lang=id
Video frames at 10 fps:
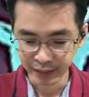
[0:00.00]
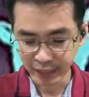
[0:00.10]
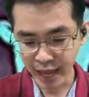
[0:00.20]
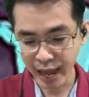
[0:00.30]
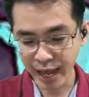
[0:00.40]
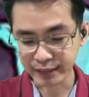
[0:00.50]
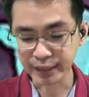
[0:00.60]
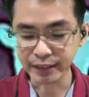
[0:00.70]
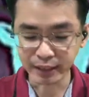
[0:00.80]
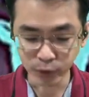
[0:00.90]
Nah,
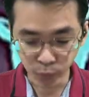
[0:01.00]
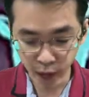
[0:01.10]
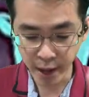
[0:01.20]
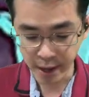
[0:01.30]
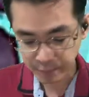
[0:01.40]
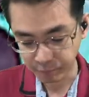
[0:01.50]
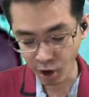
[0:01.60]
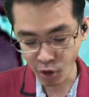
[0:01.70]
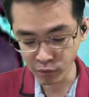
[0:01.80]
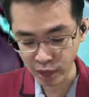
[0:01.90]
turn kedua
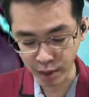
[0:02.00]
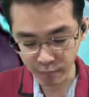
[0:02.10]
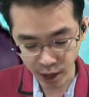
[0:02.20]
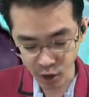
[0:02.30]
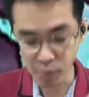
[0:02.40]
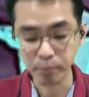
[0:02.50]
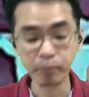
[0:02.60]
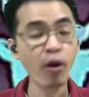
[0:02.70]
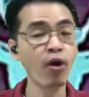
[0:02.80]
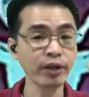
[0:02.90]
mau nggak mau
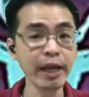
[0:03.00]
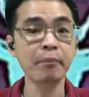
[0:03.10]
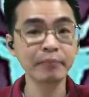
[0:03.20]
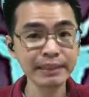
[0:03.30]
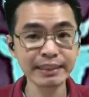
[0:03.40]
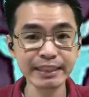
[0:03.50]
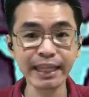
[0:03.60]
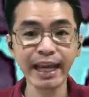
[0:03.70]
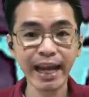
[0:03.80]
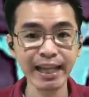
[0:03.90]
pokoknya mesti
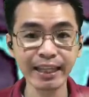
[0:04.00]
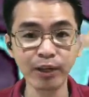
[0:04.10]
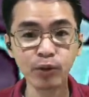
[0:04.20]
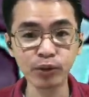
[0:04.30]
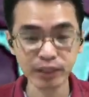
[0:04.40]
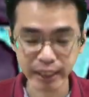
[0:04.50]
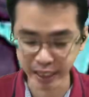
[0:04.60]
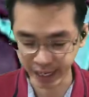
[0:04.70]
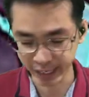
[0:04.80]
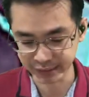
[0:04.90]
LAT ulti
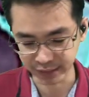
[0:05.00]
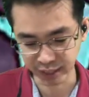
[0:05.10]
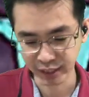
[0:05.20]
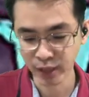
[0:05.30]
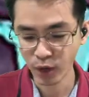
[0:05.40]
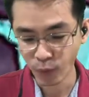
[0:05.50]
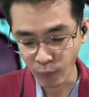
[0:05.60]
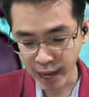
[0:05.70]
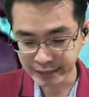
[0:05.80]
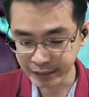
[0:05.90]
ya, guys ya.
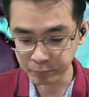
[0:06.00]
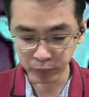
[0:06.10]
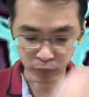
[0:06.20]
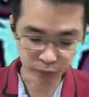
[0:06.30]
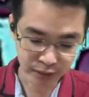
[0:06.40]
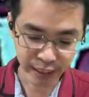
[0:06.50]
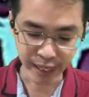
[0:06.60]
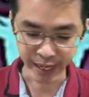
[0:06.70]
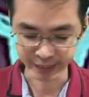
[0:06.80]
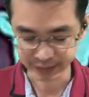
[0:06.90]
Wajib ulti,
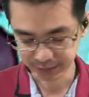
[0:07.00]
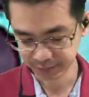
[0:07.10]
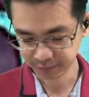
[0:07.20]
guys.